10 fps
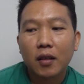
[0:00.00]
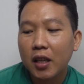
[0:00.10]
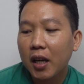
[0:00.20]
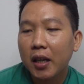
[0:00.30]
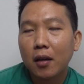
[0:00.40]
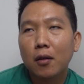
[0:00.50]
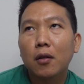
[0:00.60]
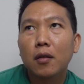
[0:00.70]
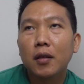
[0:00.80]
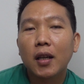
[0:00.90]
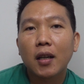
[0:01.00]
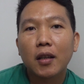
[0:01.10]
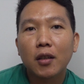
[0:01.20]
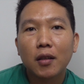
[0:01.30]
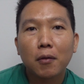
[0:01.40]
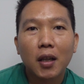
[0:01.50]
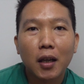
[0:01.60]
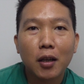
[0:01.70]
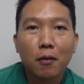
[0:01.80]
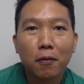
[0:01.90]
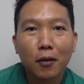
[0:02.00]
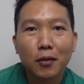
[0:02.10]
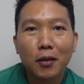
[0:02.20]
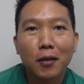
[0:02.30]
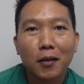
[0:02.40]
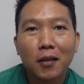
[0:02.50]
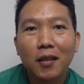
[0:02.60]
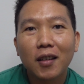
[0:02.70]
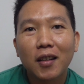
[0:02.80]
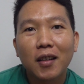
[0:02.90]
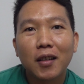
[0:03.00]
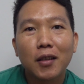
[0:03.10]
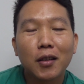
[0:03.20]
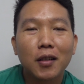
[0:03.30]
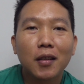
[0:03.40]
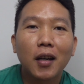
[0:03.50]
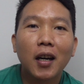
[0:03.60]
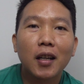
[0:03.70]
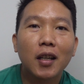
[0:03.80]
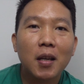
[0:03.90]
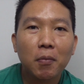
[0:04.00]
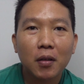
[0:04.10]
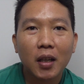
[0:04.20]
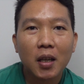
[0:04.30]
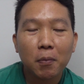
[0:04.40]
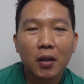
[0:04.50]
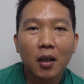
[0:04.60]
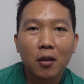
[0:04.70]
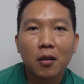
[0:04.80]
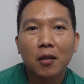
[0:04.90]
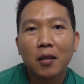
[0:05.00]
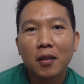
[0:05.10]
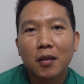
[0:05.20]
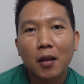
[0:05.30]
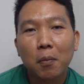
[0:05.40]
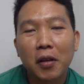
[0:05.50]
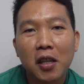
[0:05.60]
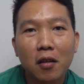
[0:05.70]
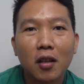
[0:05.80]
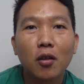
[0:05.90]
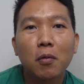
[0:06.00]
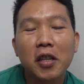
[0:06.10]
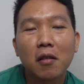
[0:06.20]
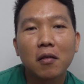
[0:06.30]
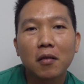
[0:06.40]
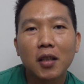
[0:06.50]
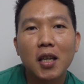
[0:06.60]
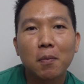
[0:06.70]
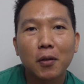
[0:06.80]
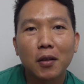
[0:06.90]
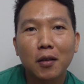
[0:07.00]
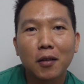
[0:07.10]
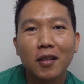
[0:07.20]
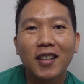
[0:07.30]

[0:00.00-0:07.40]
Di gaya ko na yun, nawala yung phone ko. Yun, uh, nagipon ipon ako, tapos yun, naubos yung naipon ko.